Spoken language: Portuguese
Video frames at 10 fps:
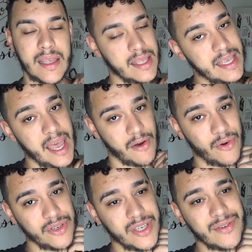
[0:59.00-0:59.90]
que é
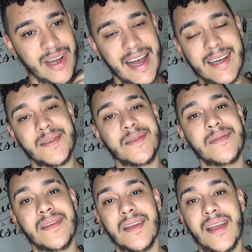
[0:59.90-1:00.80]
hoje no caso.
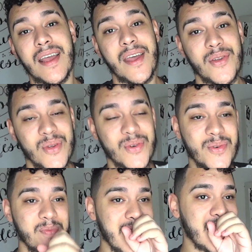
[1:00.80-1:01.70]
Eu tô com
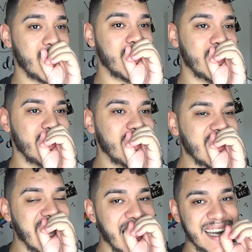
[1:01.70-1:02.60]
medo do
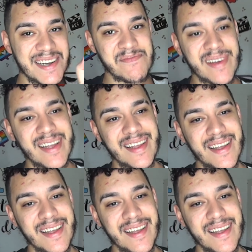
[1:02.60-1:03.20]
caramba,